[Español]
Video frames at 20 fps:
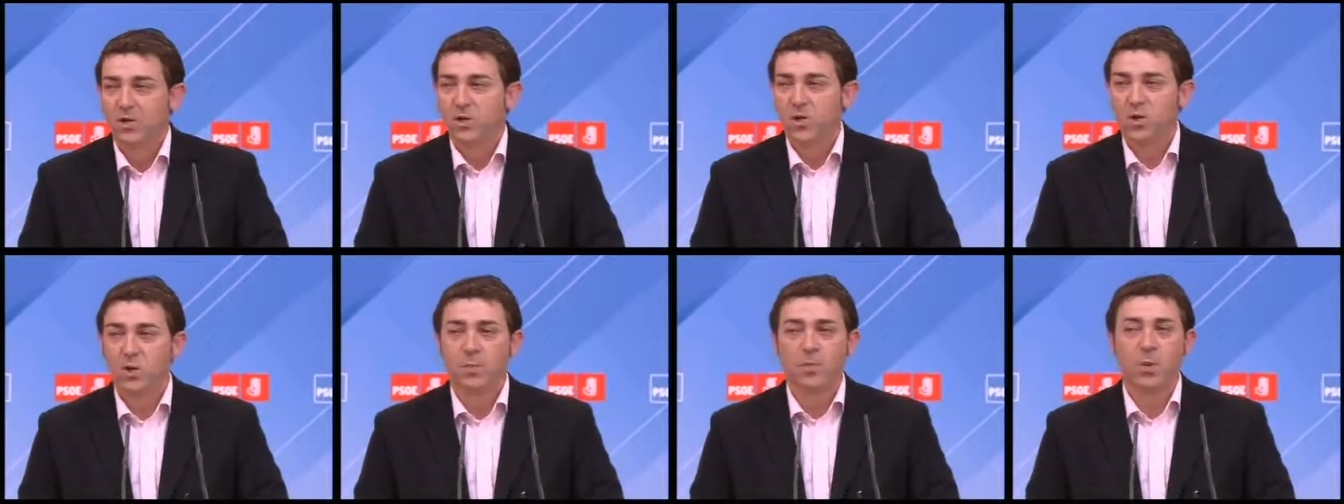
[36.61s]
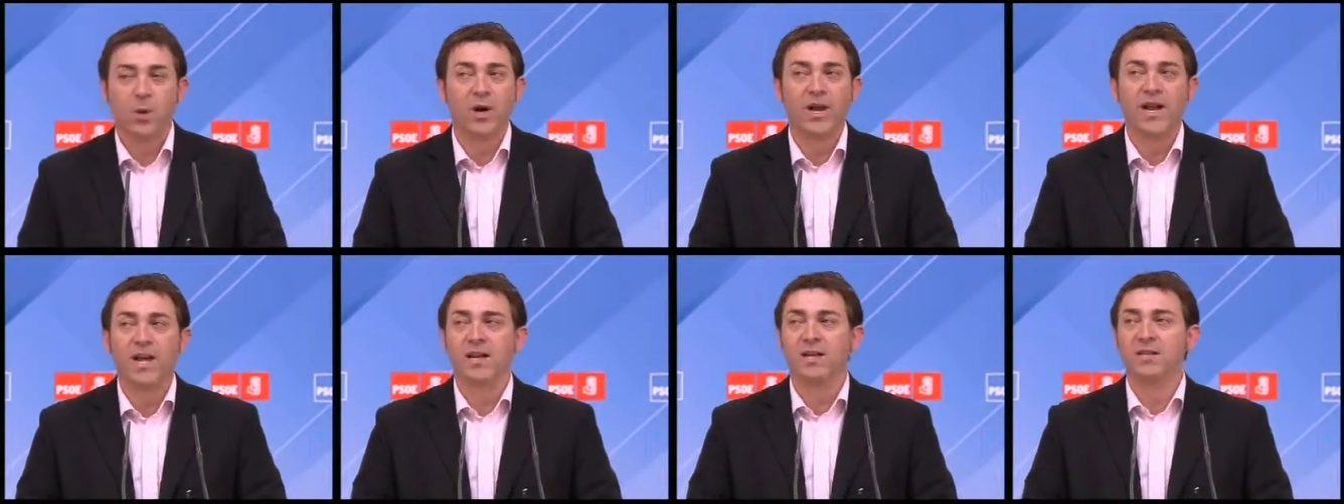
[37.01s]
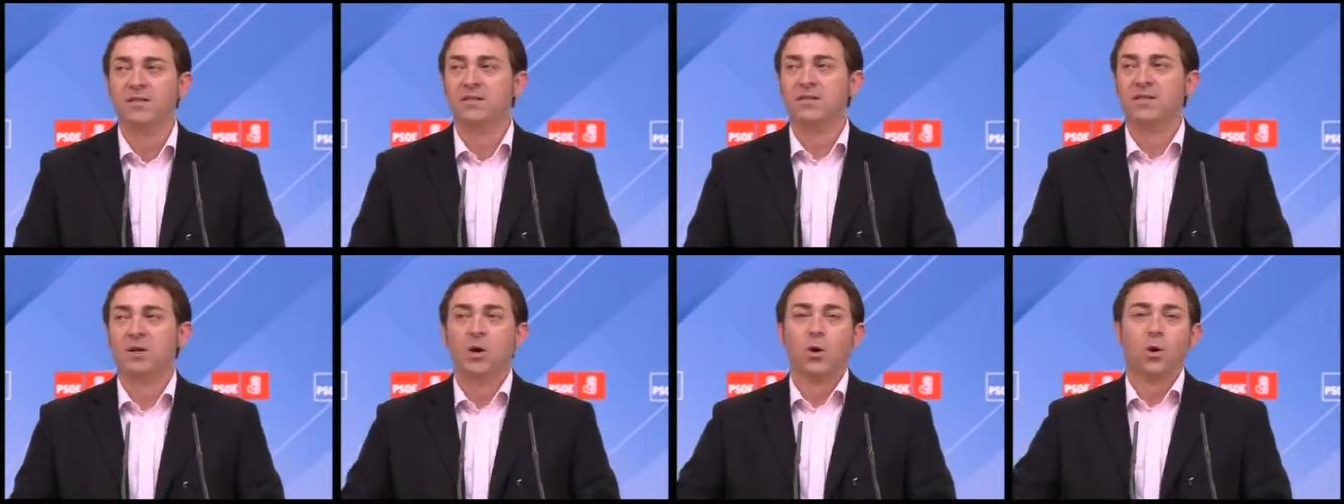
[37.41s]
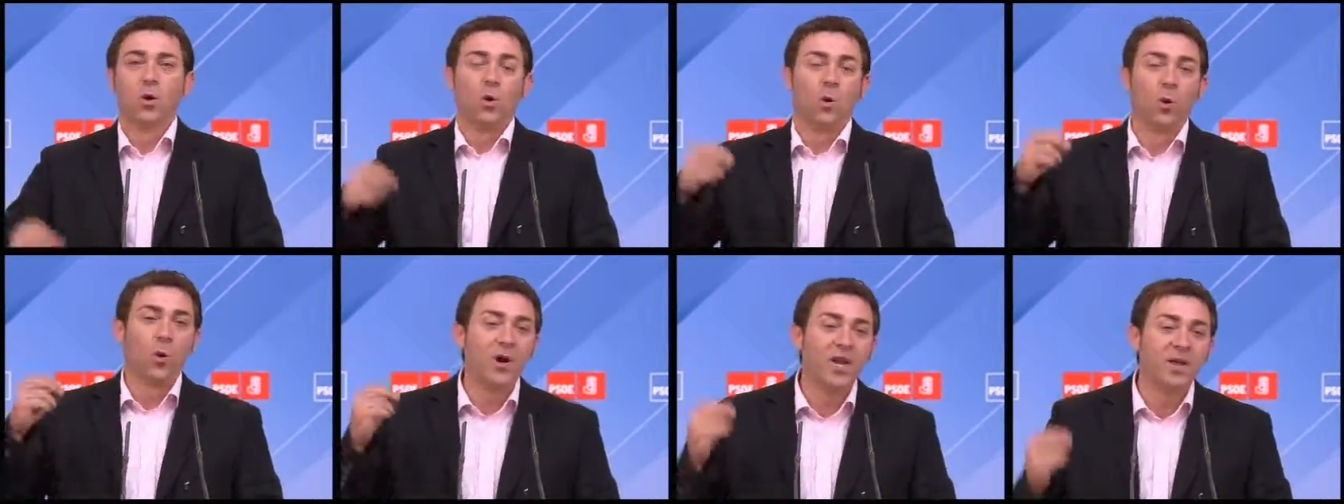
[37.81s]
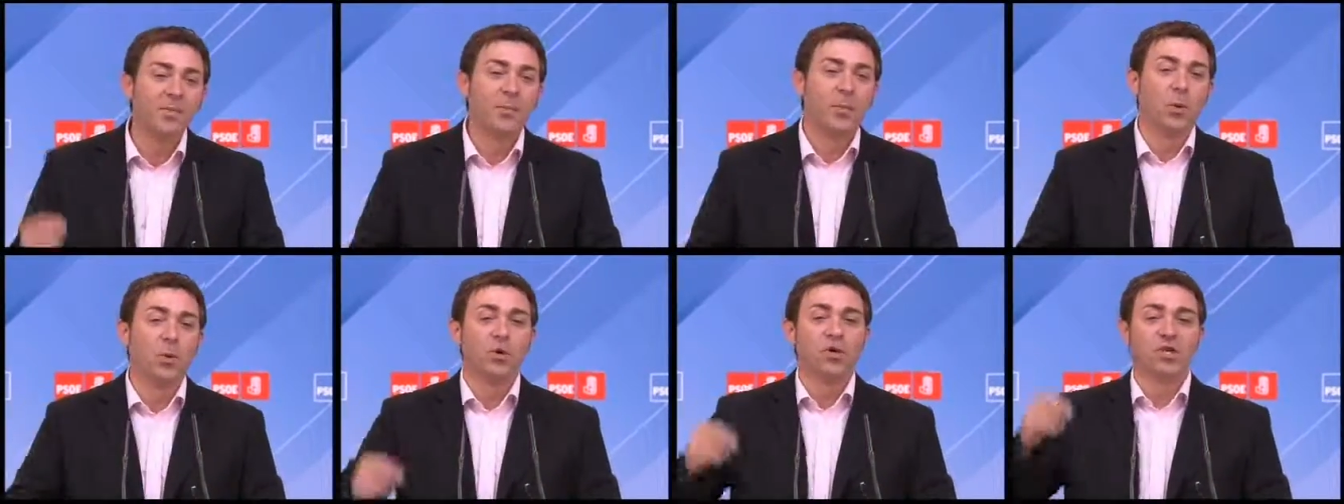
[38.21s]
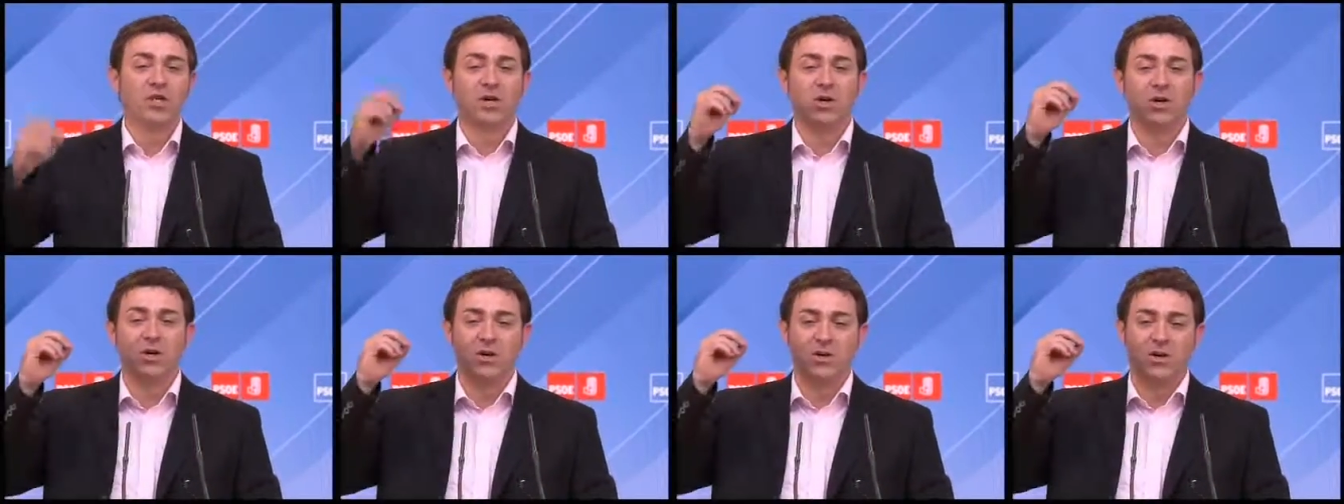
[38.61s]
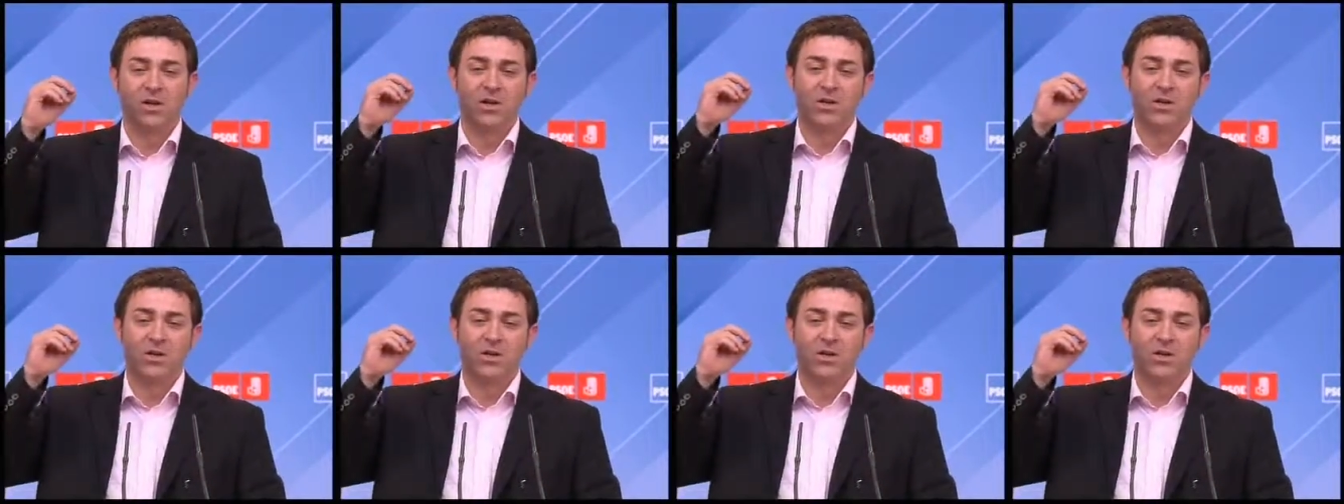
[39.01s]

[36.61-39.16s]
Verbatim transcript: Suponen un impulso